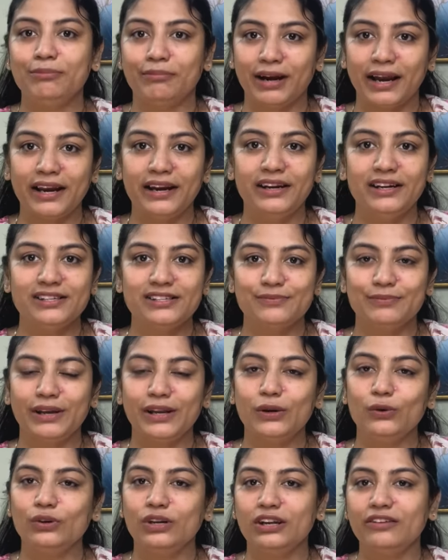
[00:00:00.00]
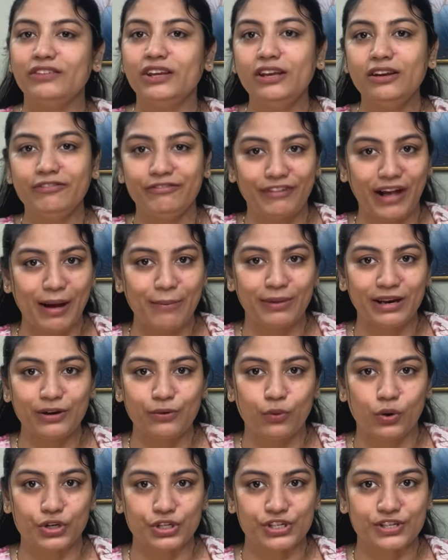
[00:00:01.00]
మైల్డ్ స్మెల్ ఉన్నవి ఫ్యాబ్రిక్
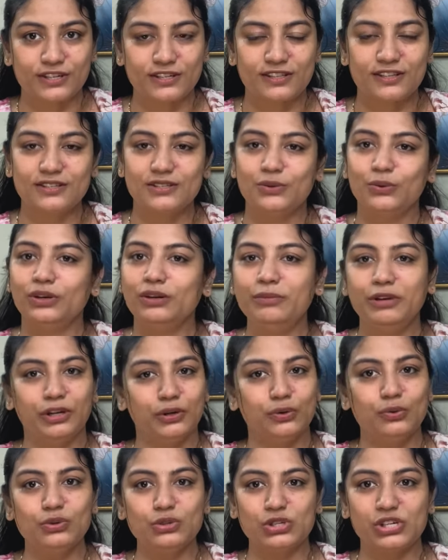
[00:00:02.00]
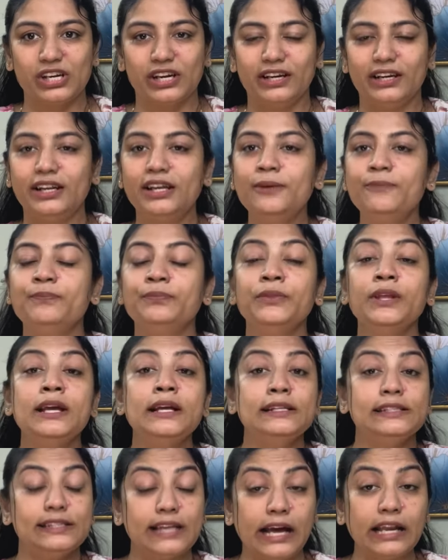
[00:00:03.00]
వాషెస్ తీసుకొని మీరు యూజ్ చేయండి
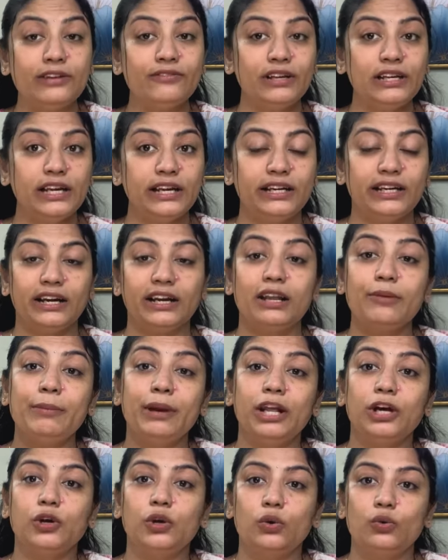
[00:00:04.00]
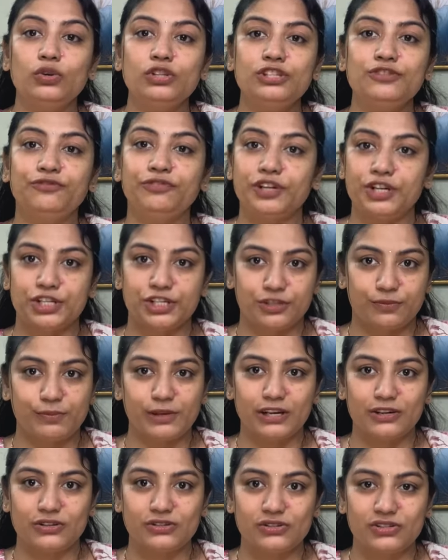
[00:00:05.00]
దానివల్ల ఏంటంటే మన క్లోత్స్ ఫ్రెష్
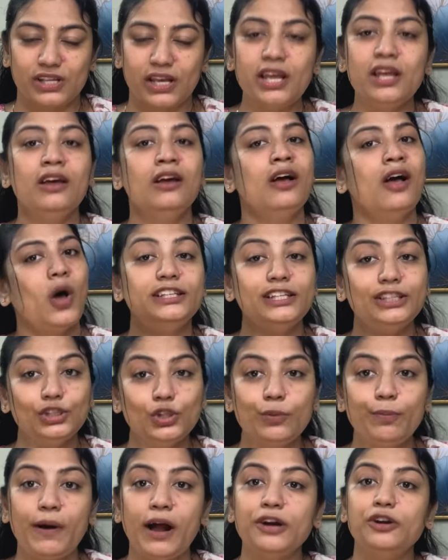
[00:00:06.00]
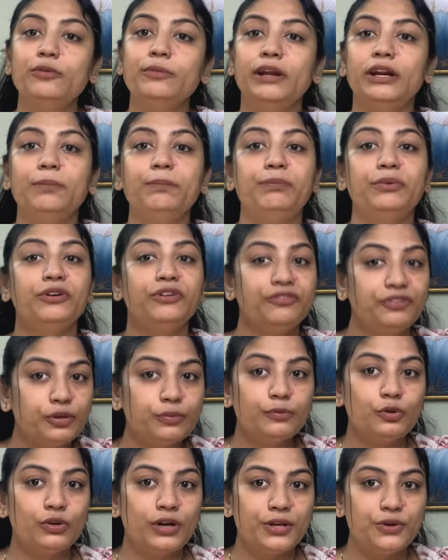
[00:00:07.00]
స్మెల్ వస్తాయి దీంతో పాటు మనం పర్ఫ్యూమ్
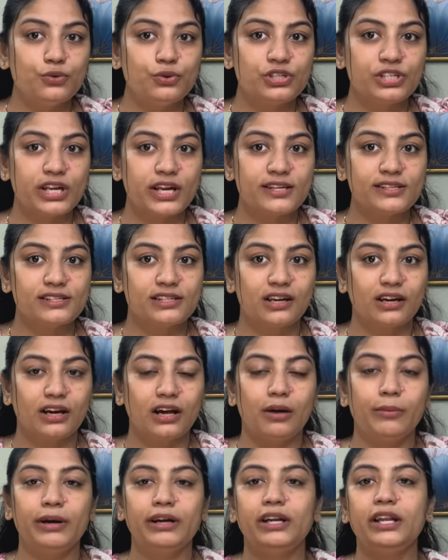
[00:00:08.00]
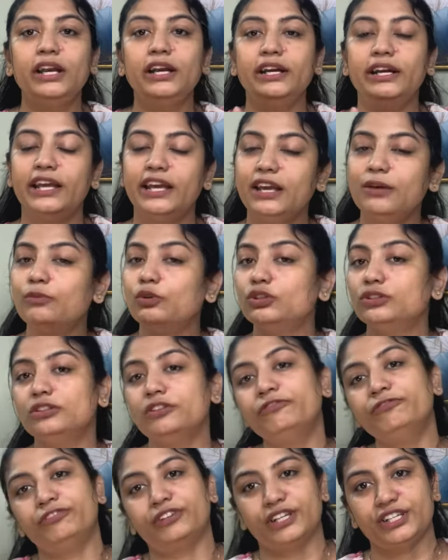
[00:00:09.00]
కూడా యూజ్ చేస్తున్నాం కాబట్టి డే మొత్తం
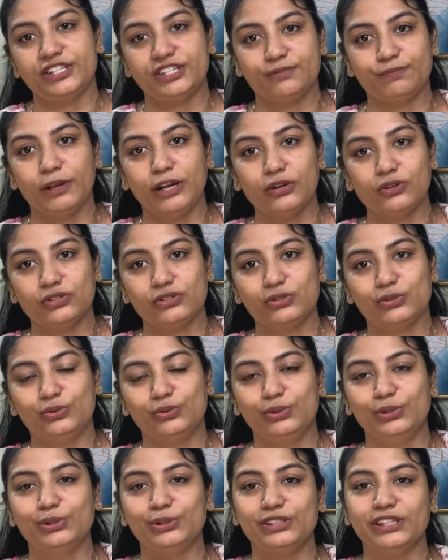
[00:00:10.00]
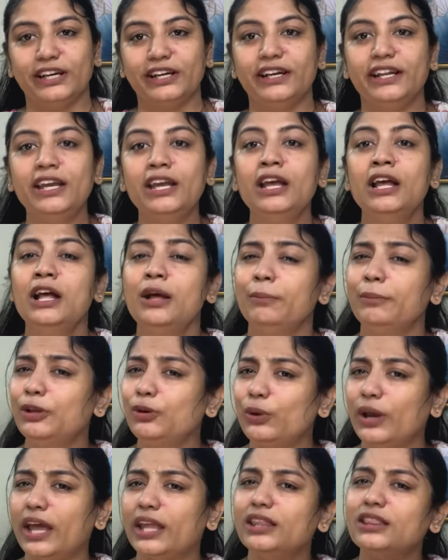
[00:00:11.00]
ఫ్రెష్ స్మెల్ వస్తూ ఉంటుందండి మీరు
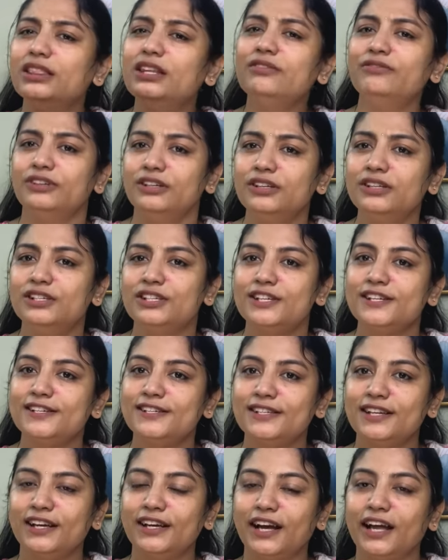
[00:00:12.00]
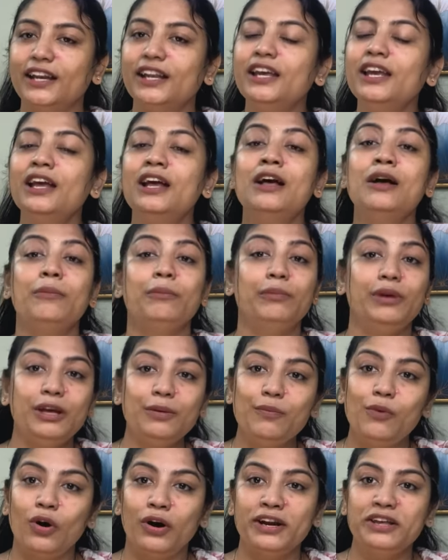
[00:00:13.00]
ఎంత వర్క్ చేసినా కానీ మీ
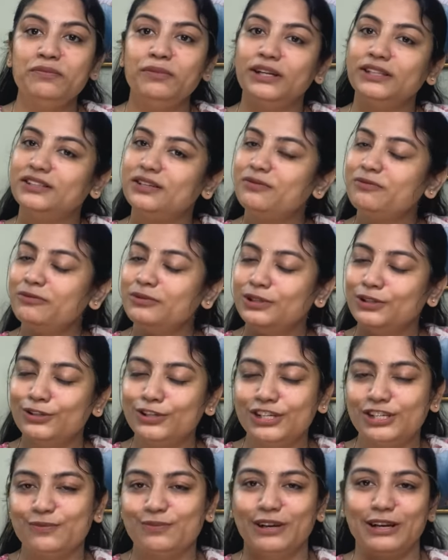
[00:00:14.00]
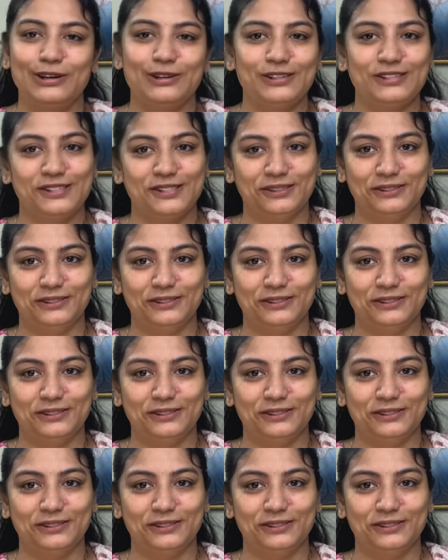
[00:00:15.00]
బాడీ మాత్రం గుడ్ స్మెల్ వస్తూ